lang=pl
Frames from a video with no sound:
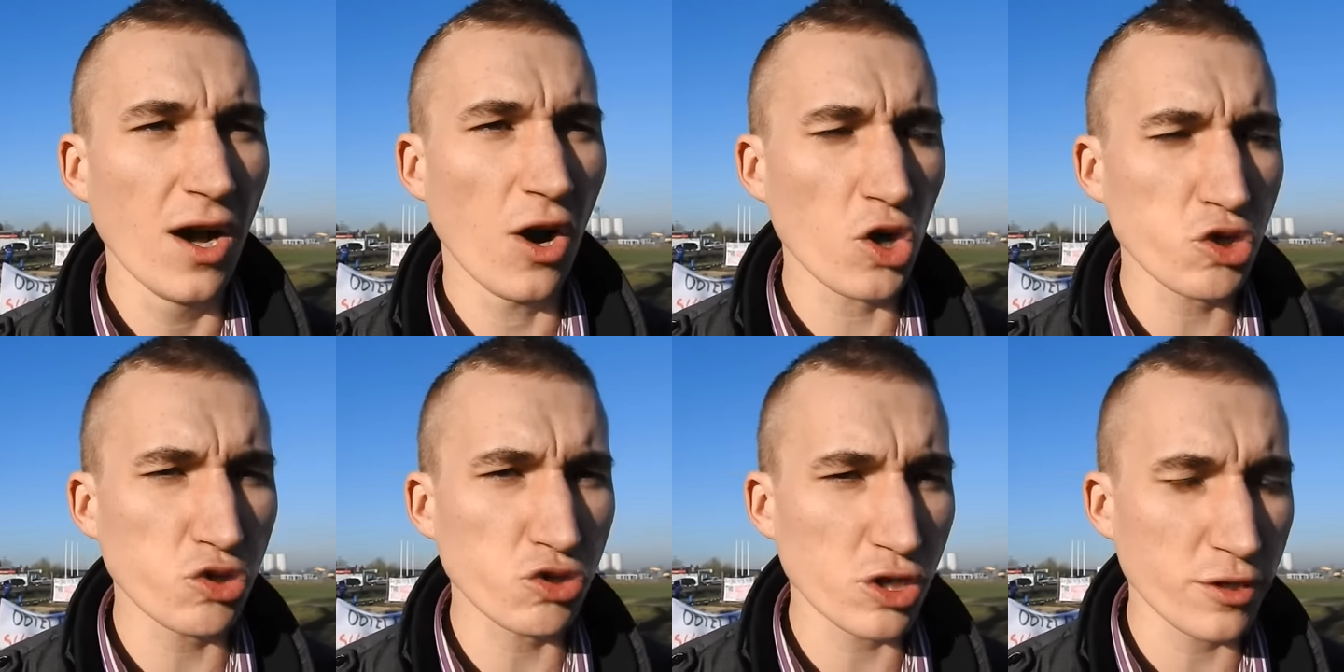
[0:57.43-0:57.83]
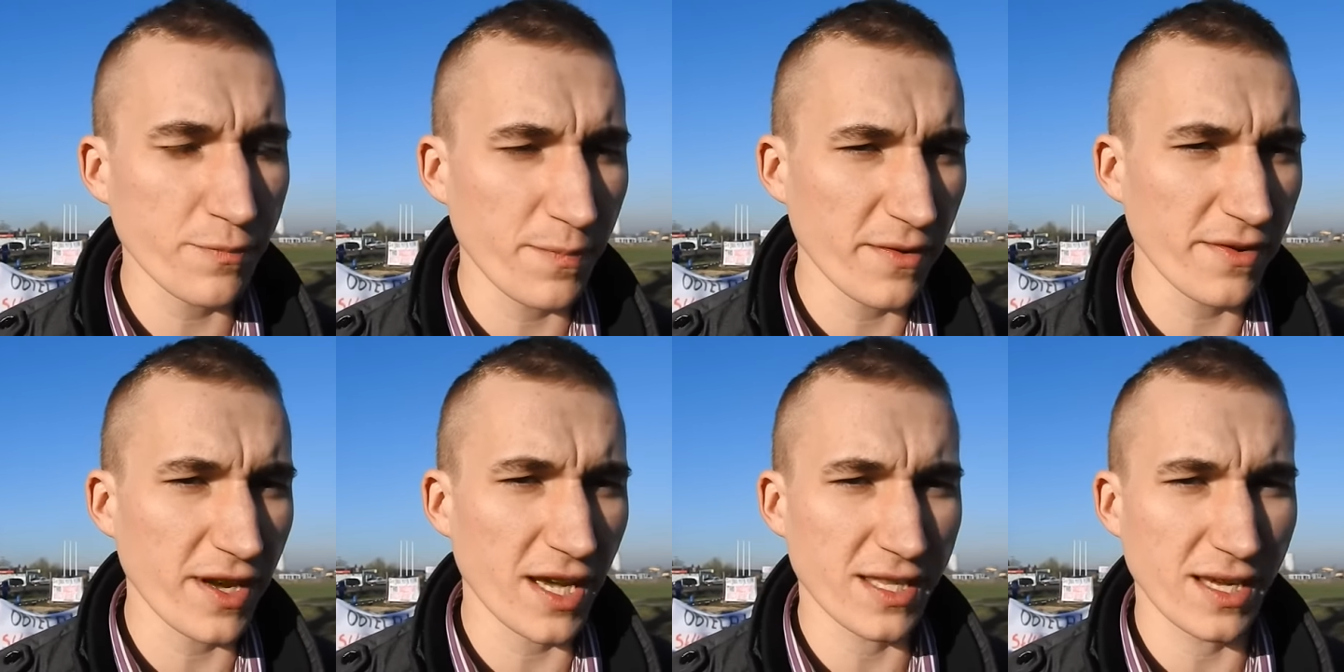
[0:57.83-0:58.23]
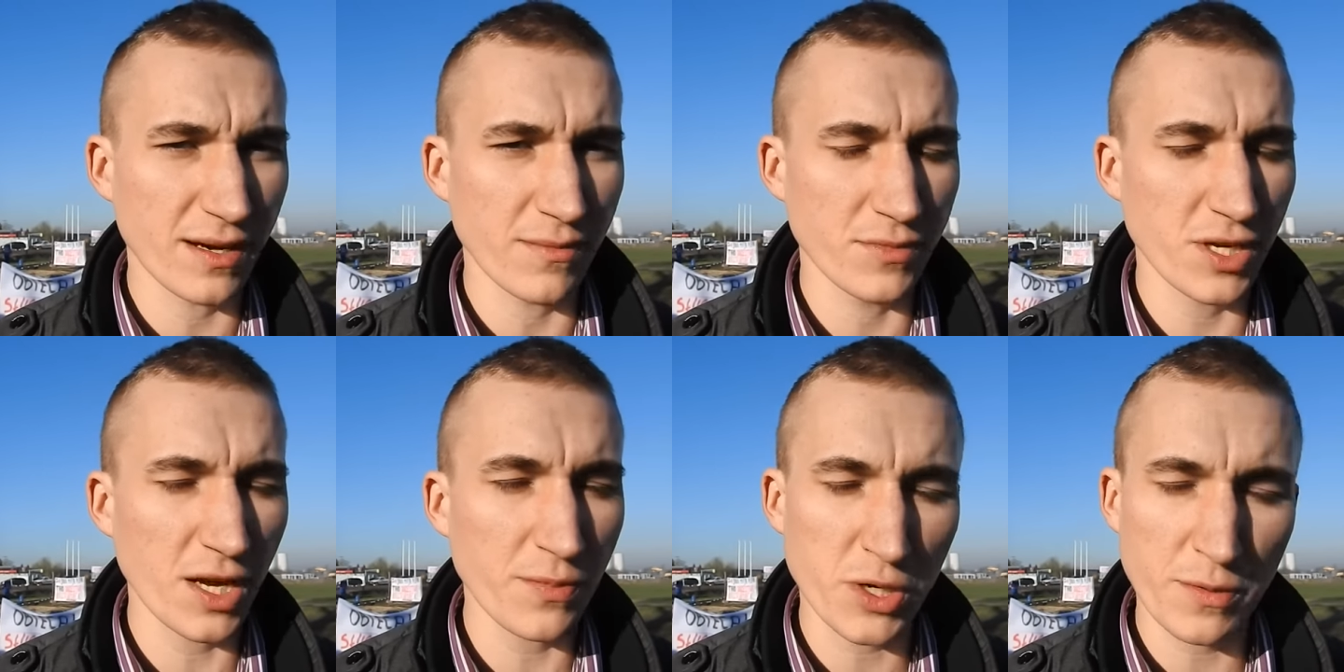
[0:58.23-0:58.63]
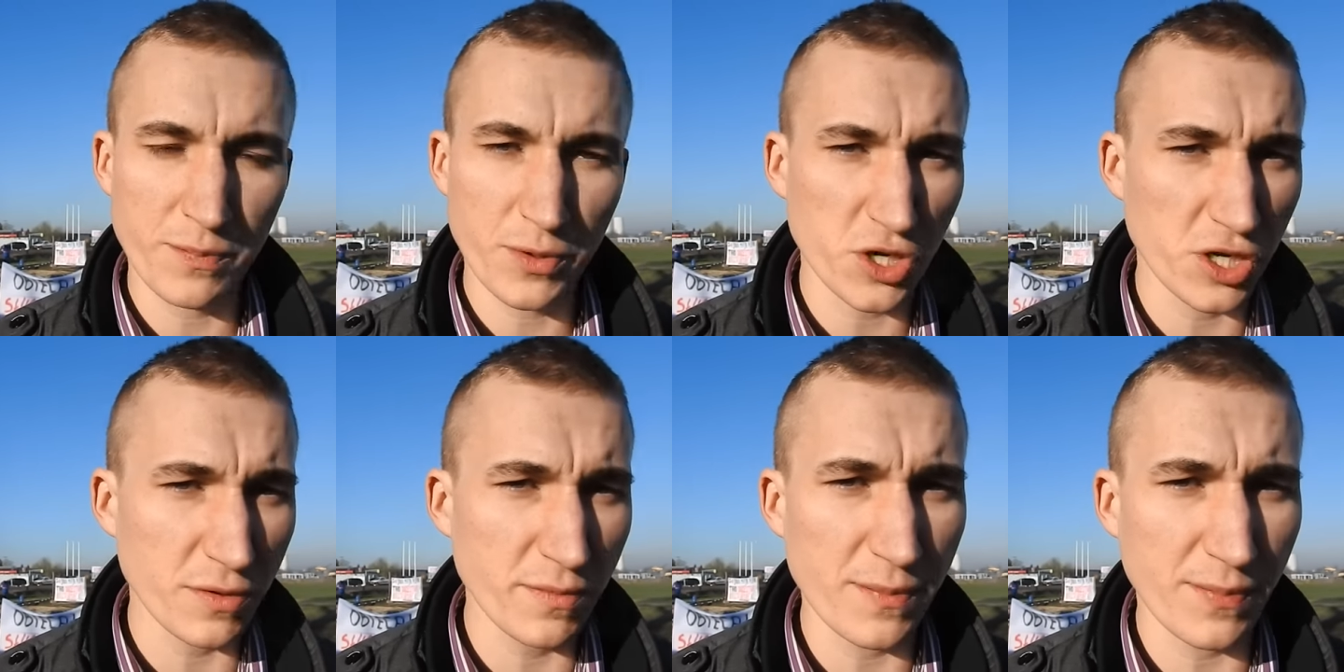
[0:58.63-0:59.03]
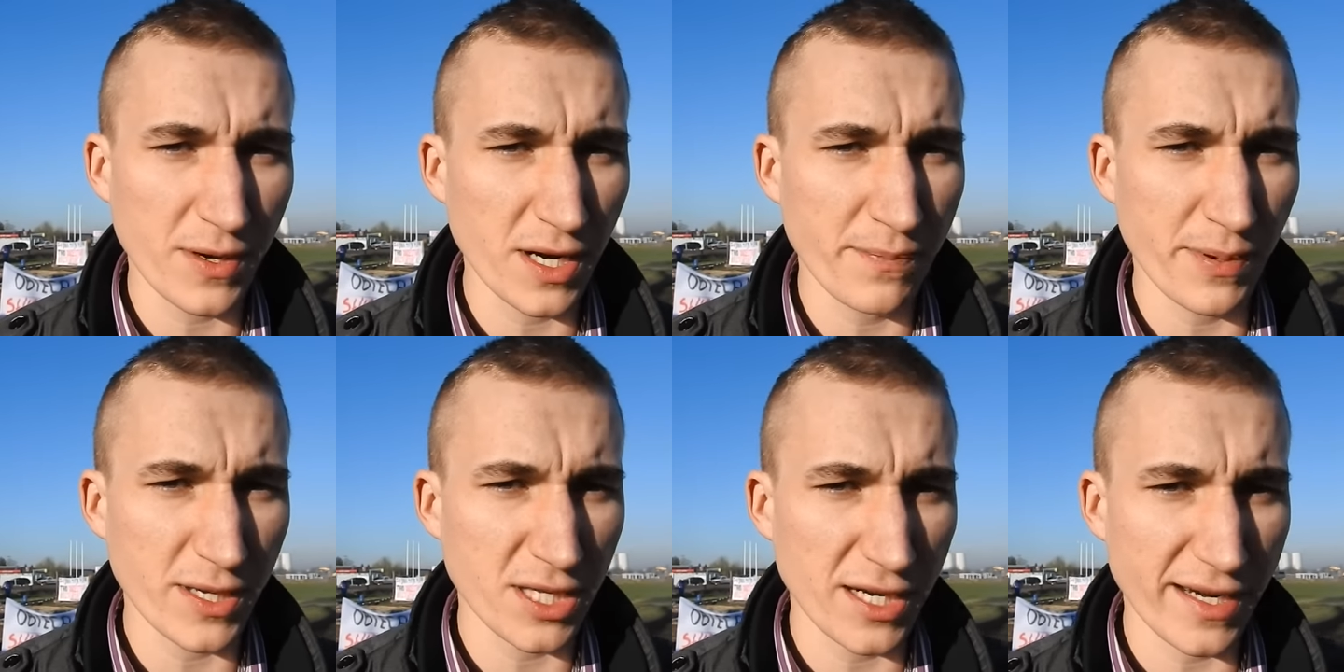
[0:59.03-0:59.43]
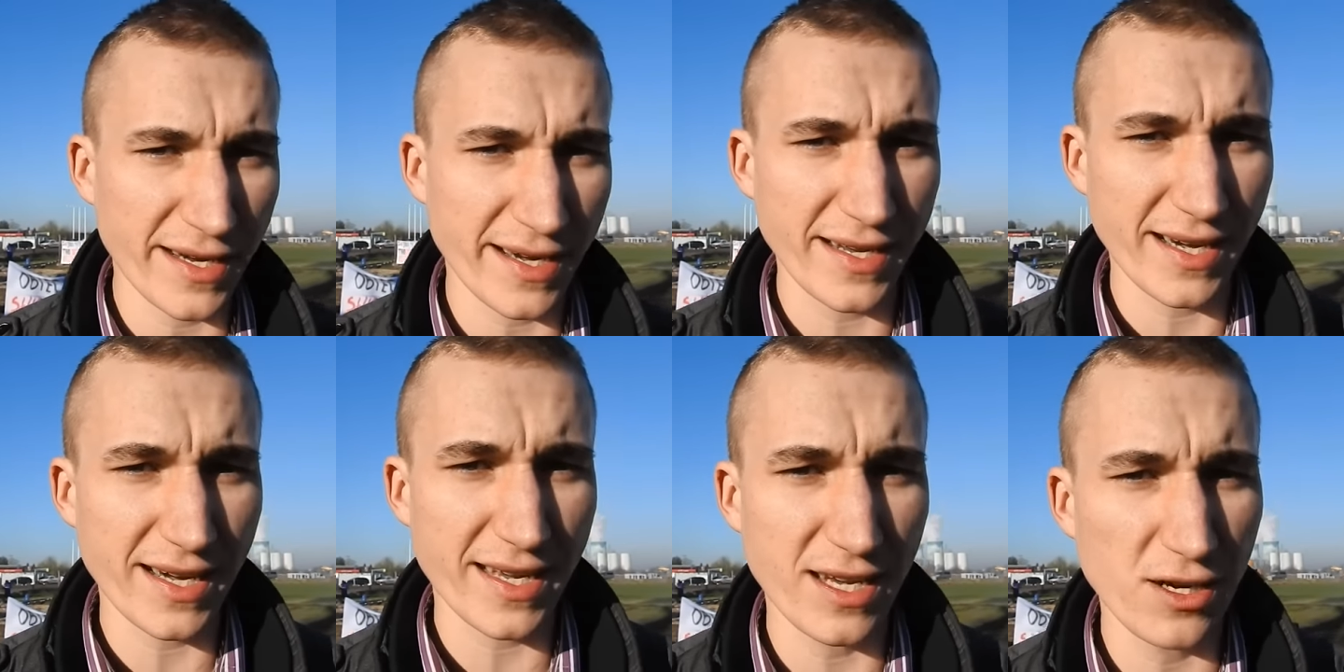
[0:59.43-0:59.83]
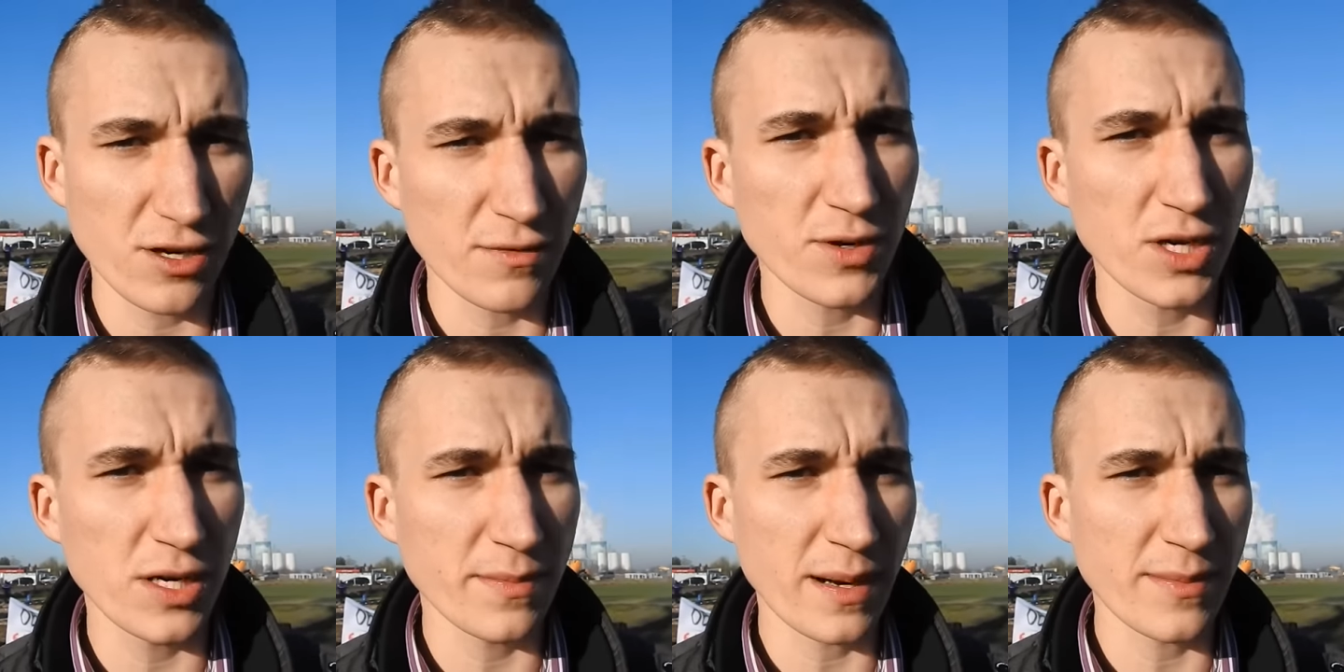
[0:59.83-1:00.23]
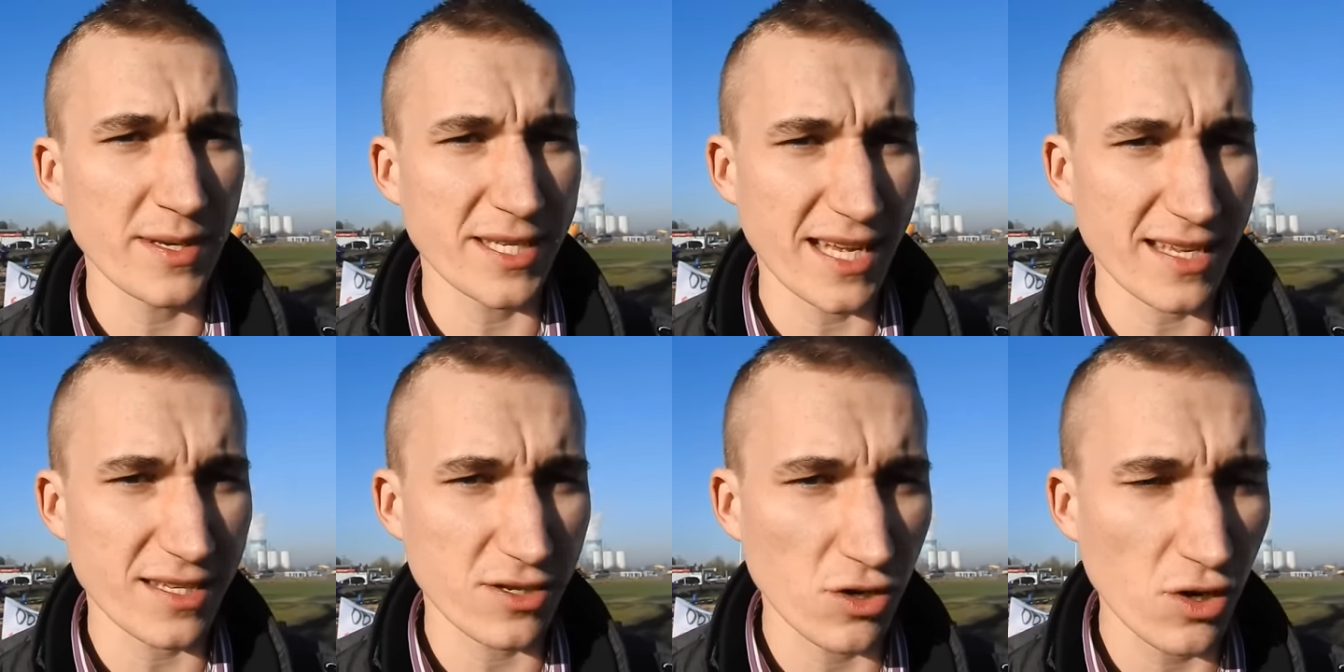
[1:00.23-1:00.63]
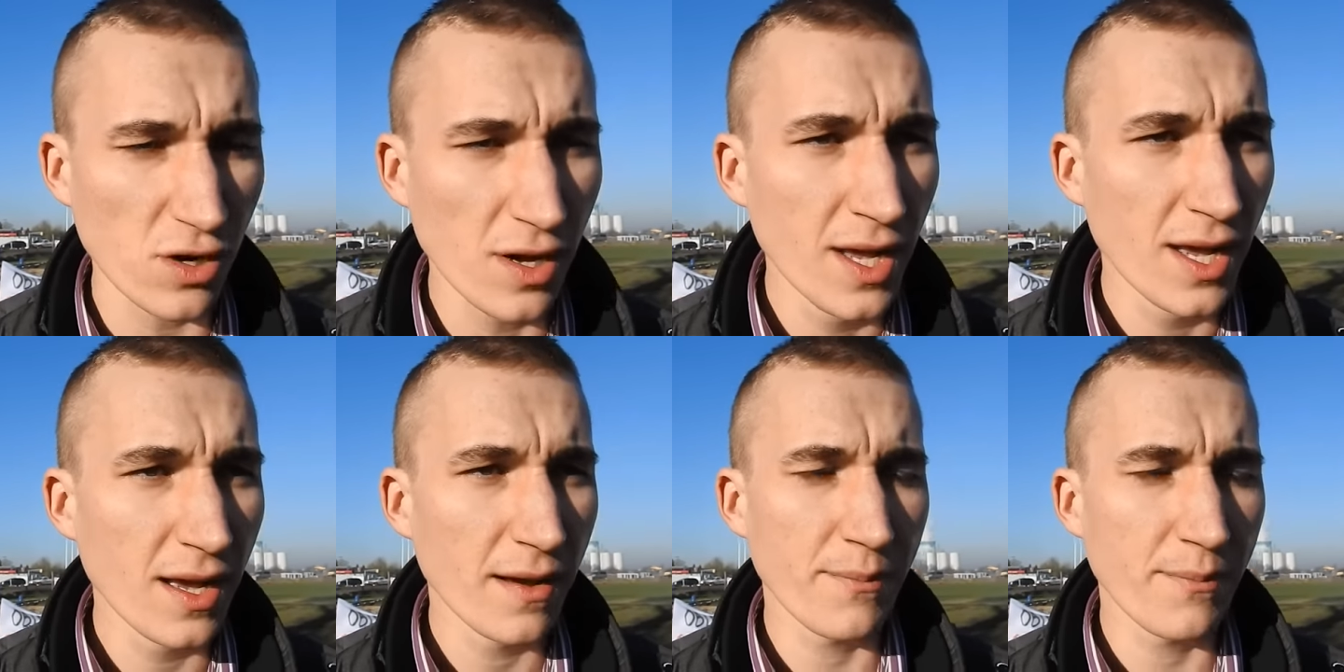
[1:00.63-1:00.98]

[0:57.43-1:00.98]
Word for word: Otóż odpowiadam, nie przeprosimy pana Patryka Jakiego, bo nie mamy za co.